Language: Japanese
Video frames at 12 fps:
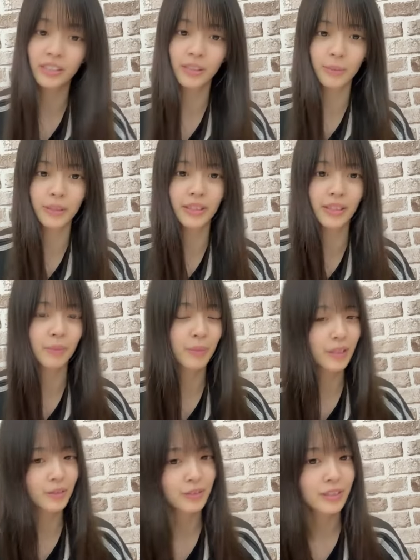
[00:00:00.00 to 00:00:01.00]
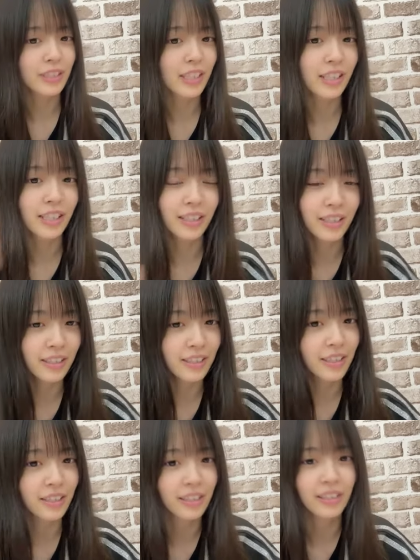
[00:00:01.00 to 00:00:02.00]
食べたりメイクしたり着替え
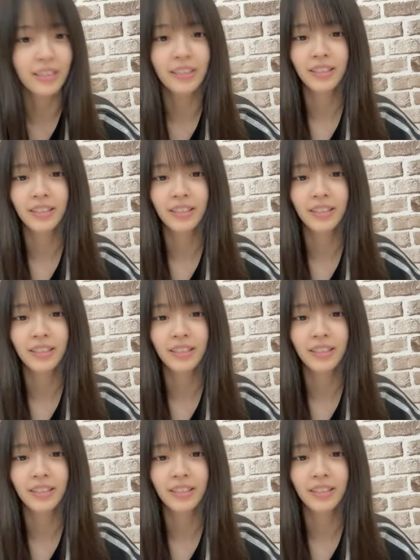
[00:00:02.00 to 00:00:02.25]
たり